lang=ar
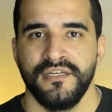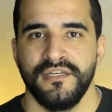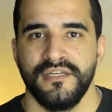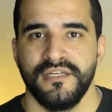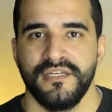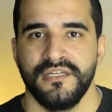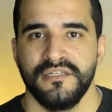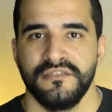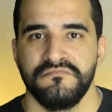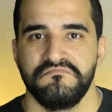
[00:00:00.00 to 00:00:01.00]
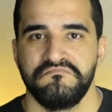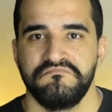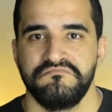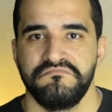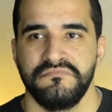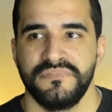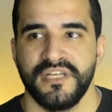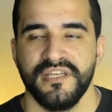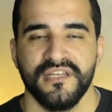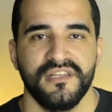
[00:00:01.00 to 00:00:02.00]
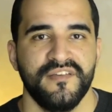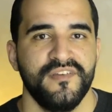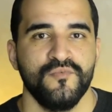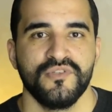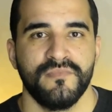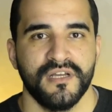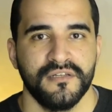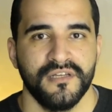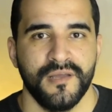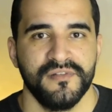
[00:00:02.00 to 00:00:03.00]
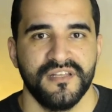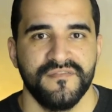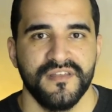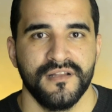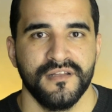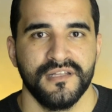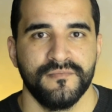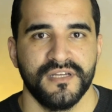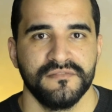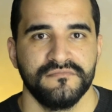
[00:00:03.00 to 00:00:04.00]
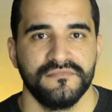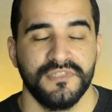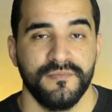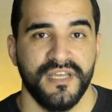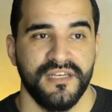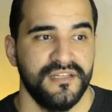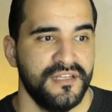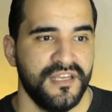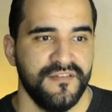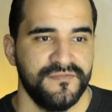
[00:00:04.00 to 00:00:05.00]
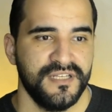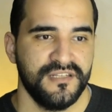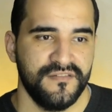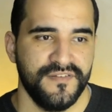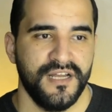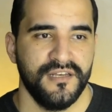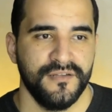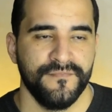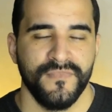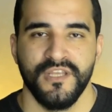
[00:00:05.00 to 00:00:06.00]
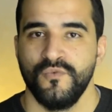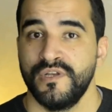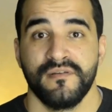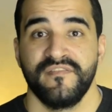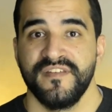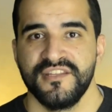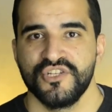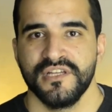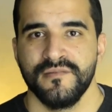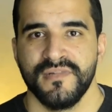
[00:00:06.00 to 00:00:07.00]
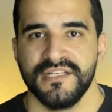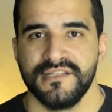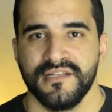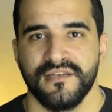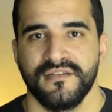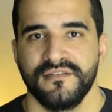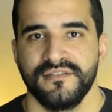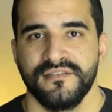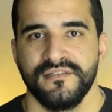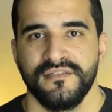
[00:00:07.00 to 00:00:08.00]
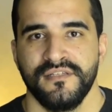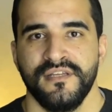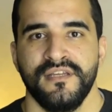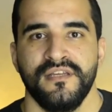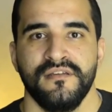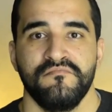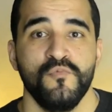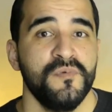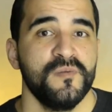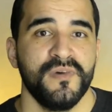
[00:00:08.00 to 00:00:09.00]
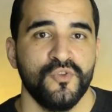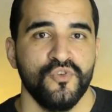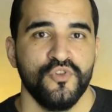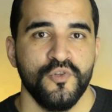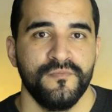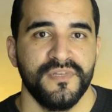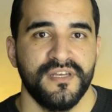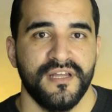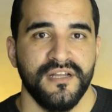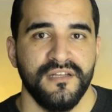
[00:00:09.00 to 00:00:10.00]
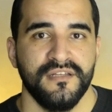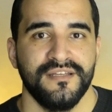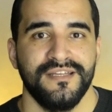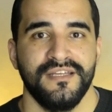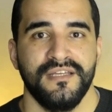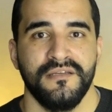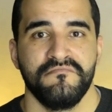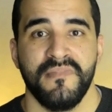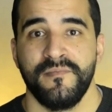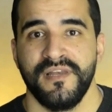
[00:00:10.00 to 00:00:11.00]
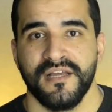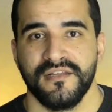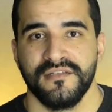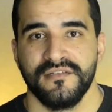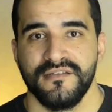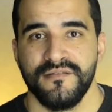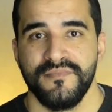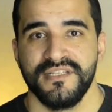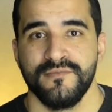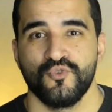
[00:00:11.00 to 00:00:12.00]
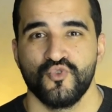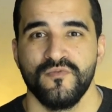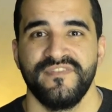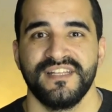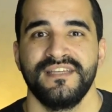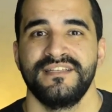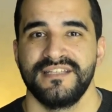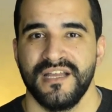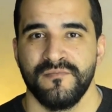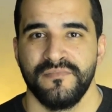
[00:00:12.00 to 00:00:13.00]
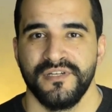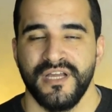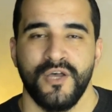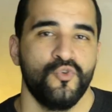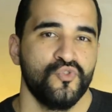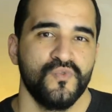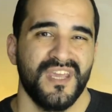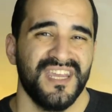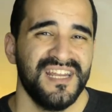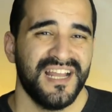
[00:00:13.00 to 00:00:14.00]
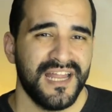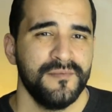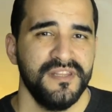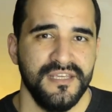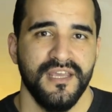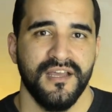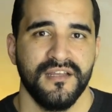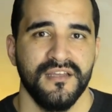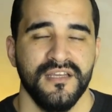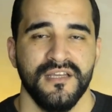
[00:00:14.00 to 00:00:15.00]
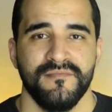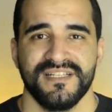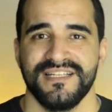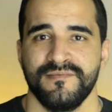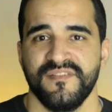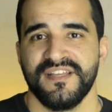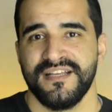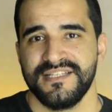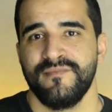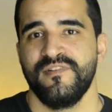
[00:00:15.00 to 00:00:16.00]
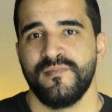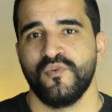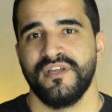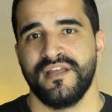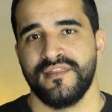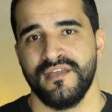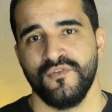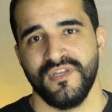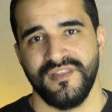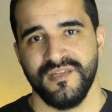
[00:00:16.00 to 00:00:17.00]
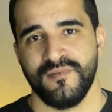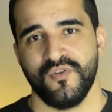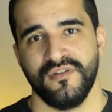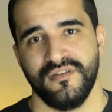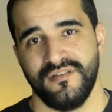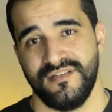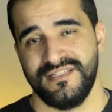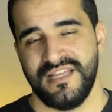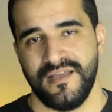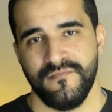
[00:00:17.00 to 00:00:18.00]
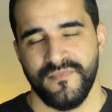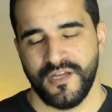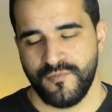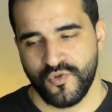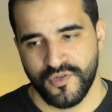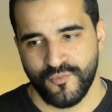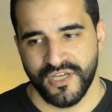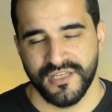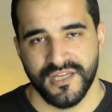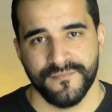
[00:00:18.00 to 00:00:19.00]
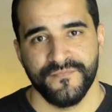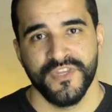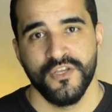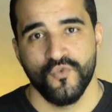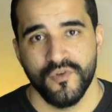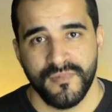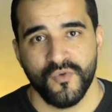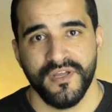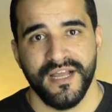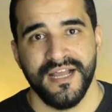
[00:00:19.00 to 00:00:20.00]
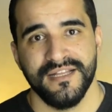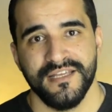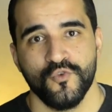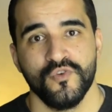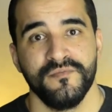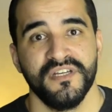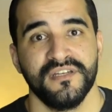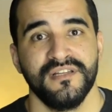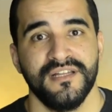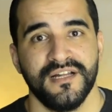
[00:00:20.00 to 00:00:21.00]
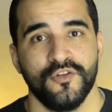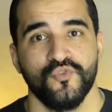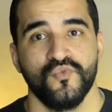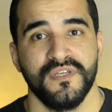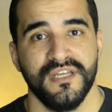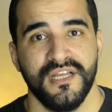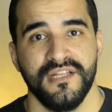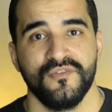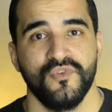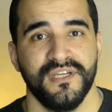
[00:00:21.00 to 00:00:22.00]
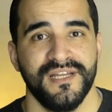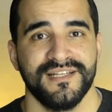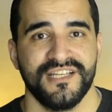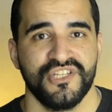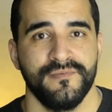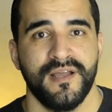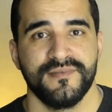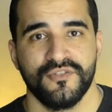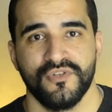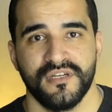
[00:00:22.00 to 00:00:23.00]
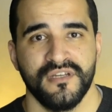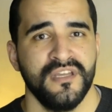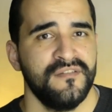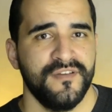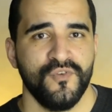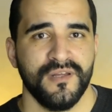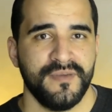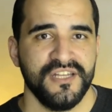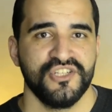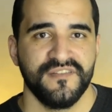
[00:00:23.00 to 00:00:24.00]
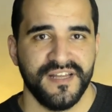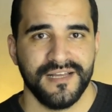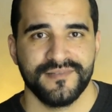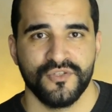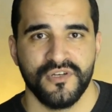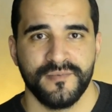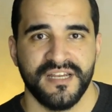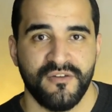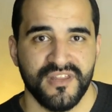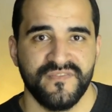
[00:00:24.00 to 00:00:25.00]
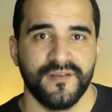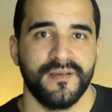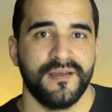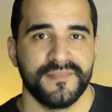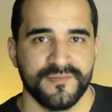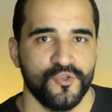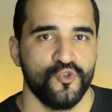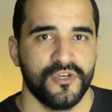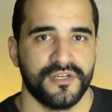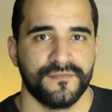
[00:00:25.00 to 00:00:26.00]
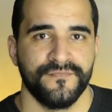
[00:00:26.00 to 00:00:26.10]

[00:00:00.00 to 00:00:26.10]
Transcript: آه، طريقه دفع مسبق قبل تنفيذ الخدمه طب يعني انت كيف بدك تدفع لي وانا ما نفذتش الخدمه اصلا ممكن برضه يطلب منك آه، مبلغ باسم رسوم فتح حساب او عضويه يحكي لك انا بدي اياك بس لازم تفتح حساب في الموقع كذا ويديك موقع آه، حساب او موقع معين والموقع هذا يكون بيعرض لك عضويات ويحكي لك سجل ب 5 دولار فيقول لك معلش ادفع ال 5 دولار وانا حوظفك ب 500 دولار